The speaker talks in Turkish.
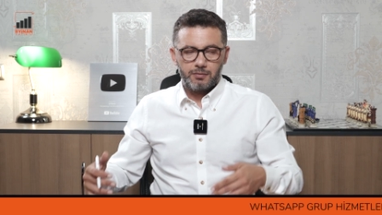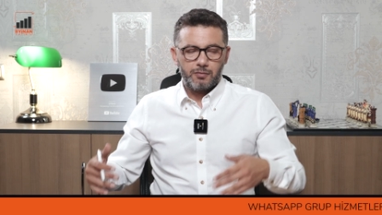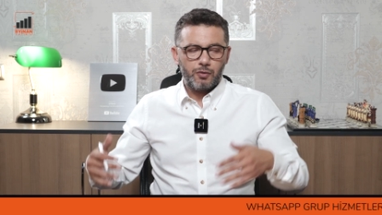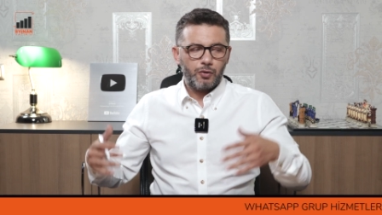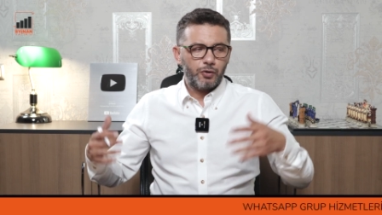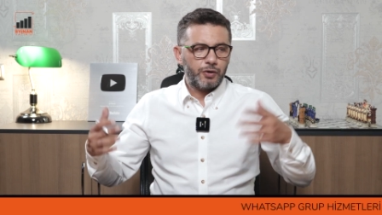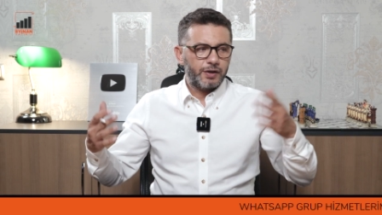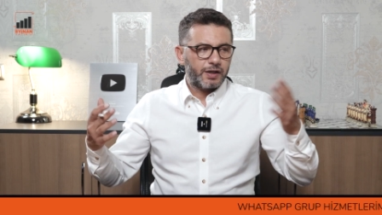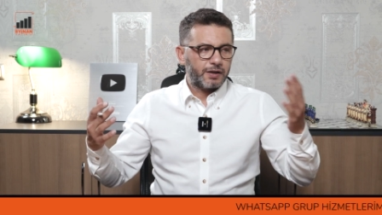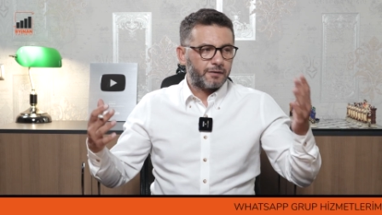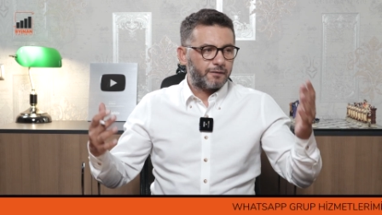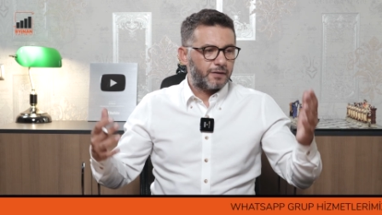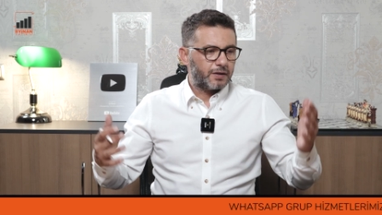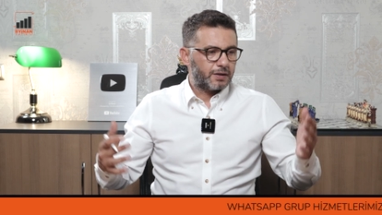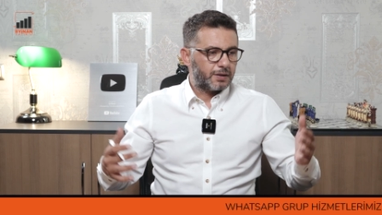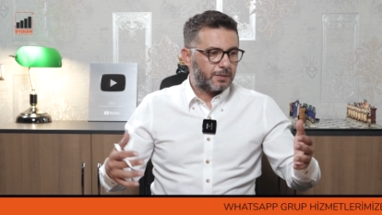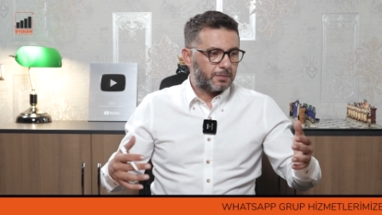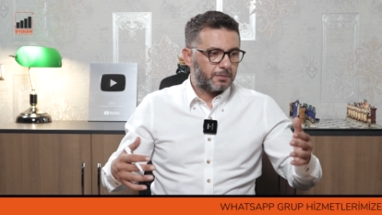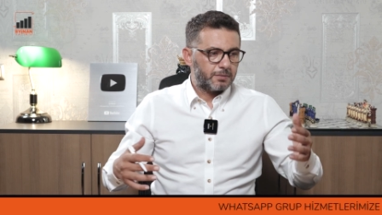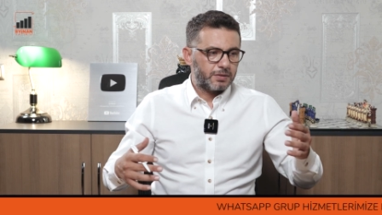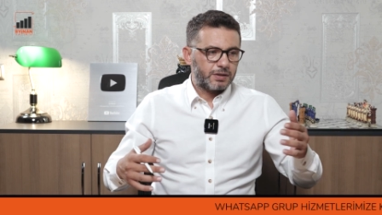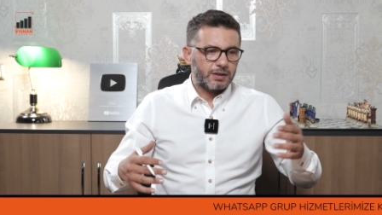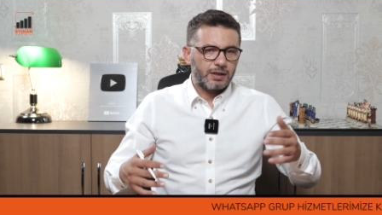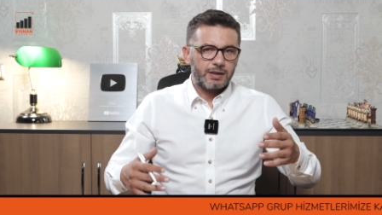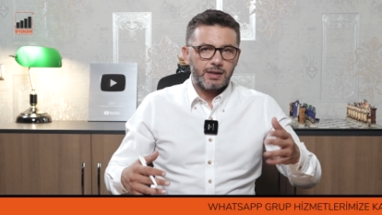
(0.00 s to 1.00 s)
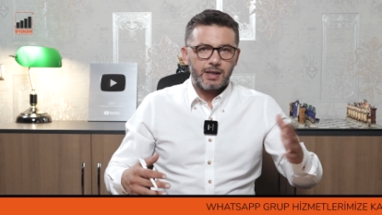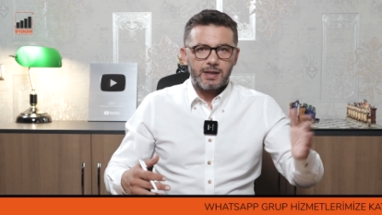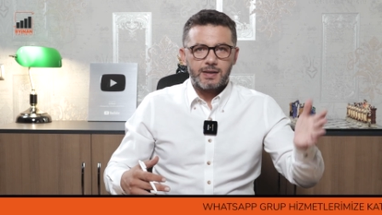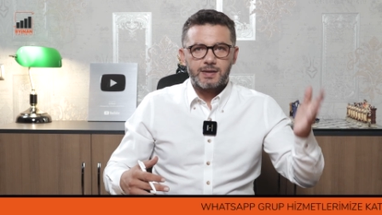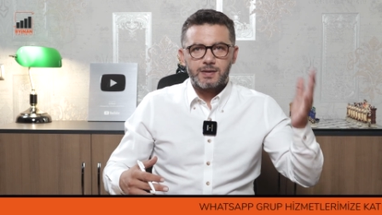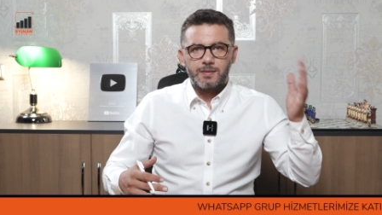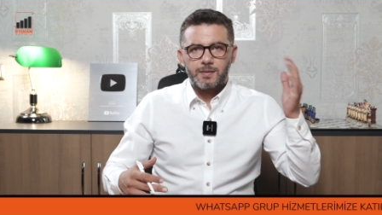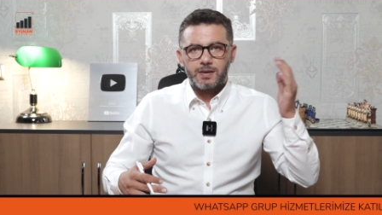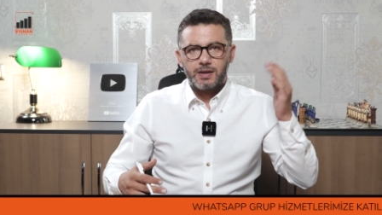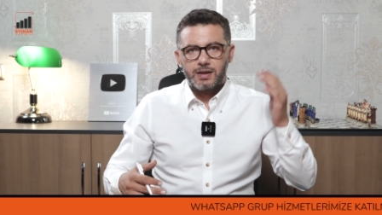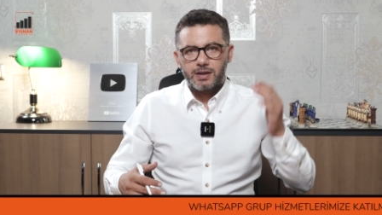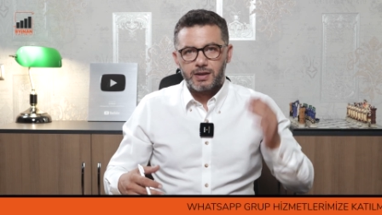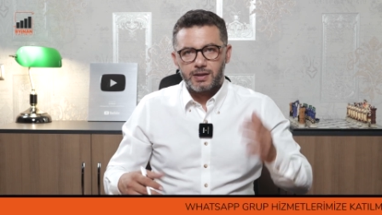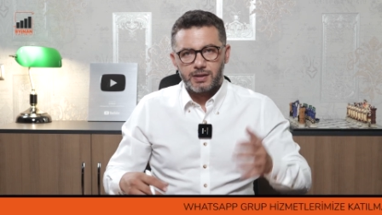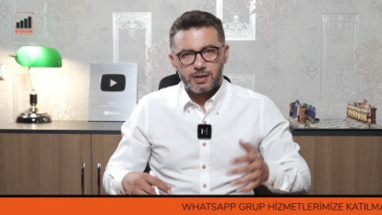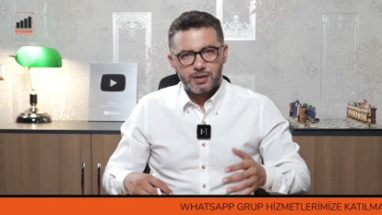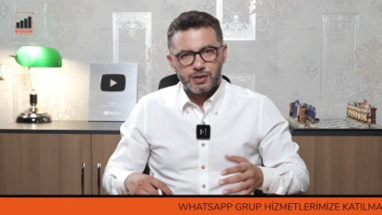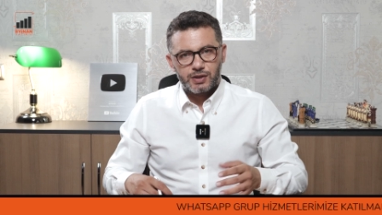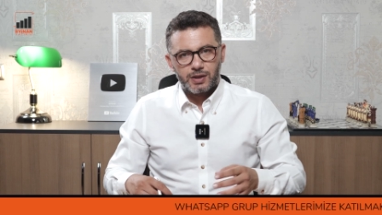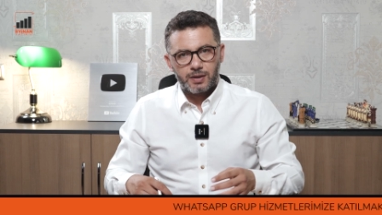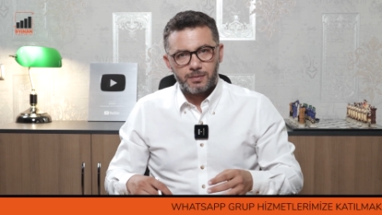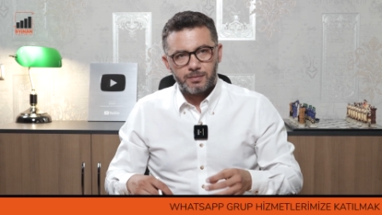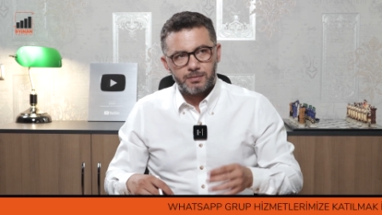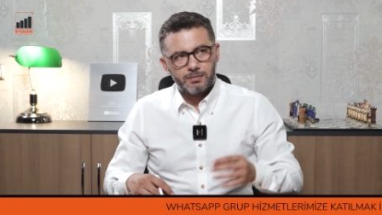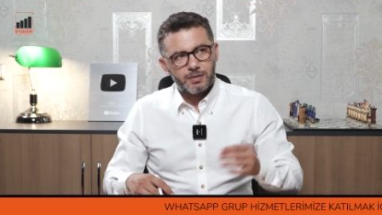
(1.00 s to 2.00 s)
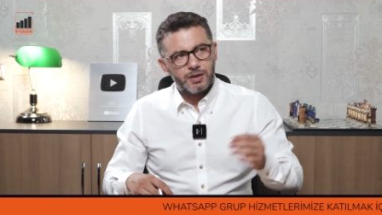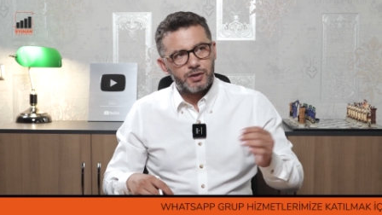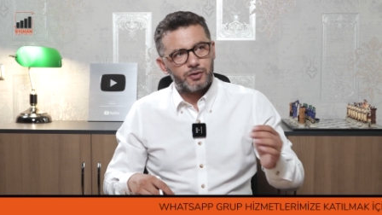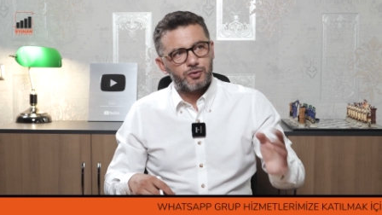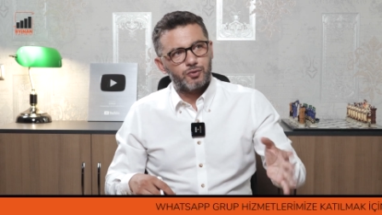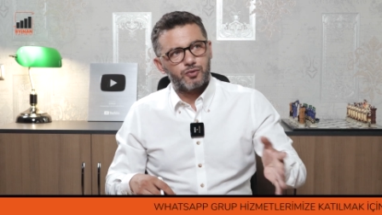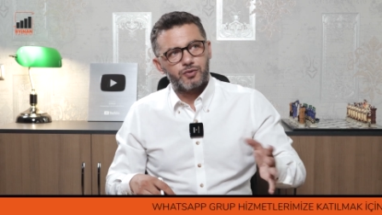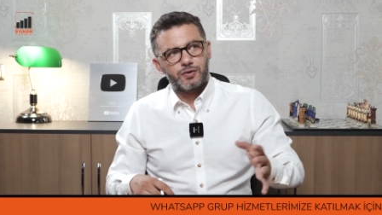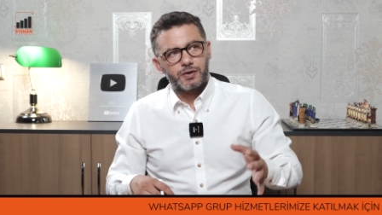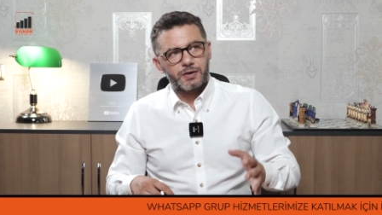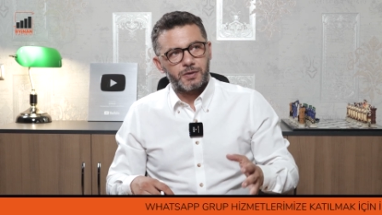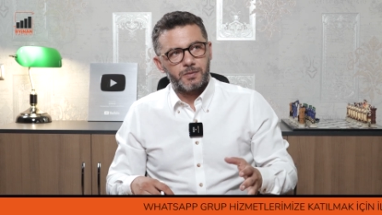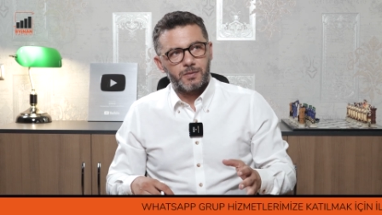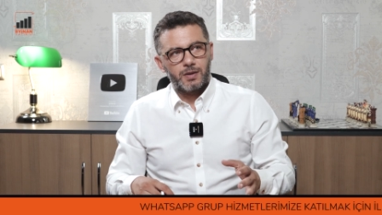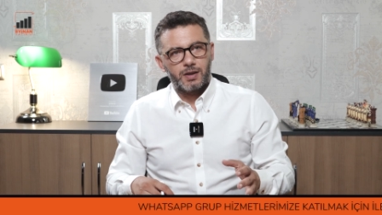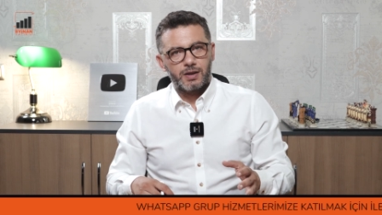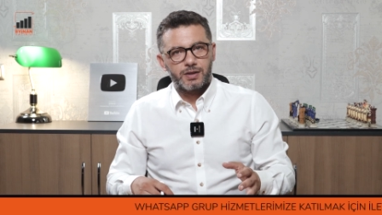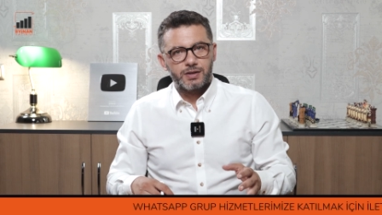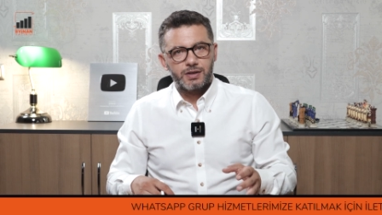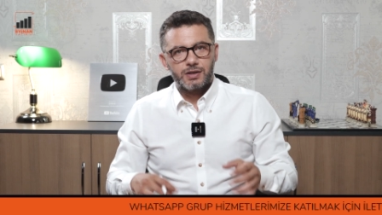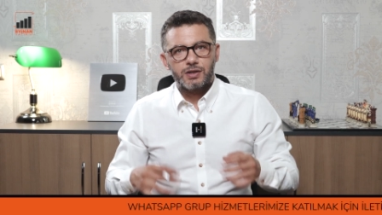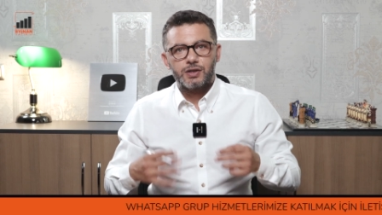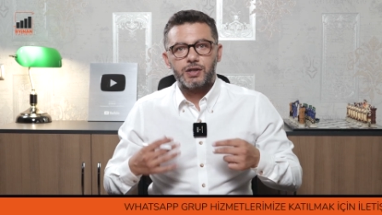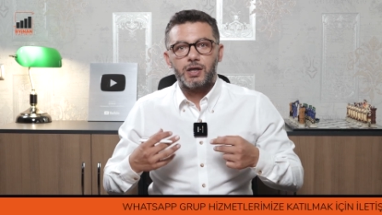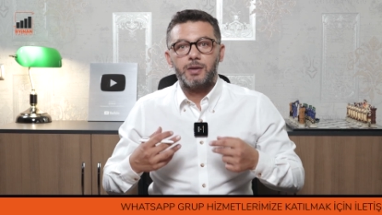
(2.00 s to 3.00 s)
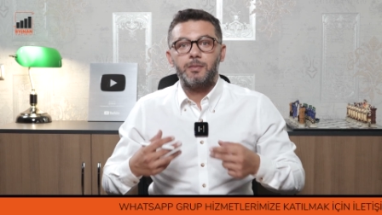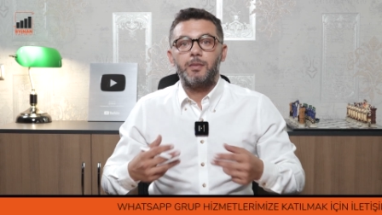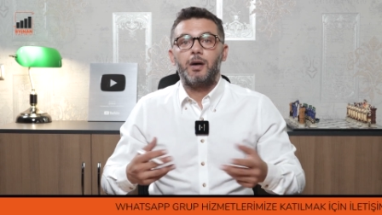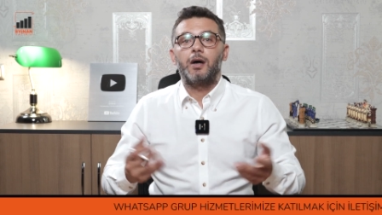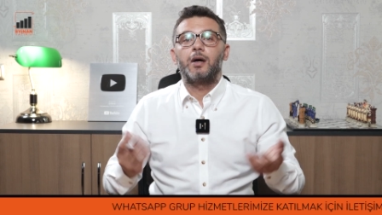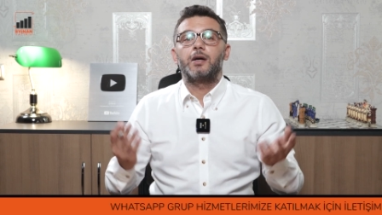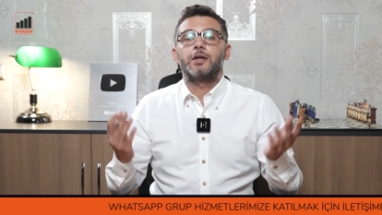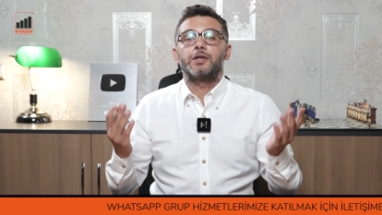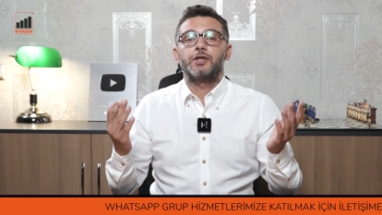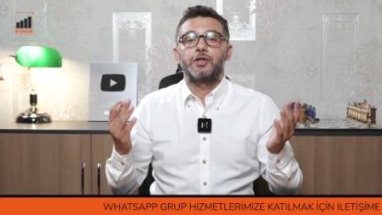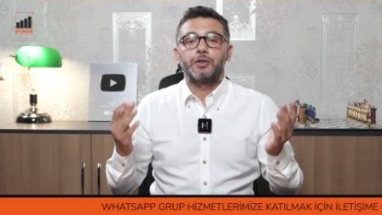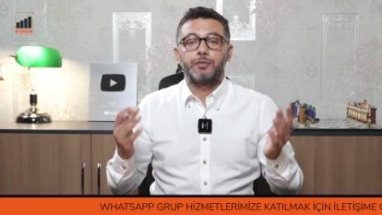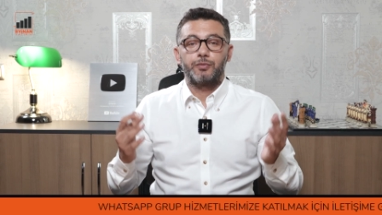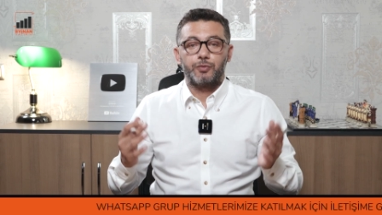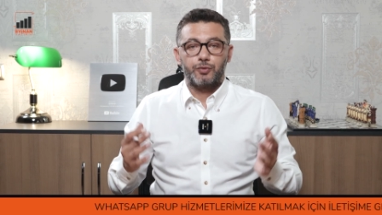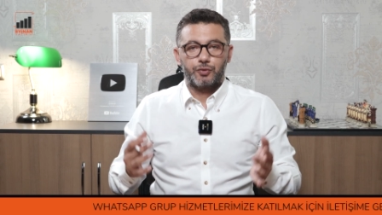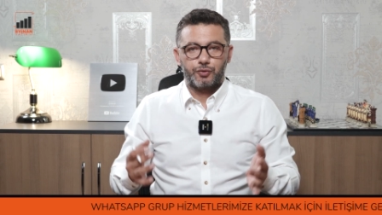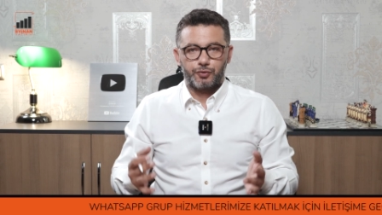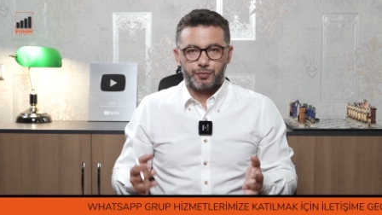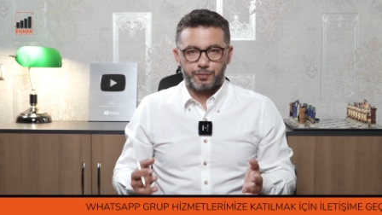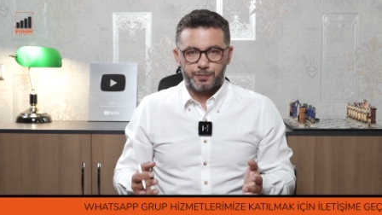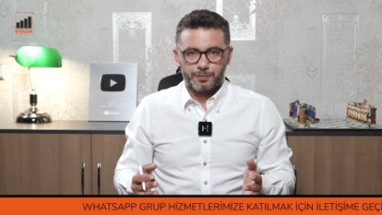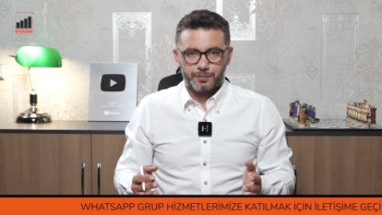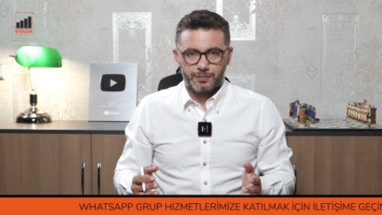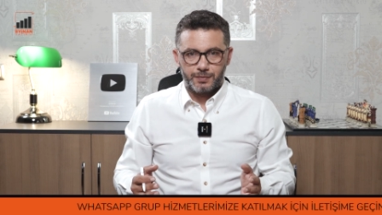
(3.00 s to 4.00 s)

Örnek vereyim. işte gezmeye gideceğim. 500 lira harcayacağım? Harcamıyorum.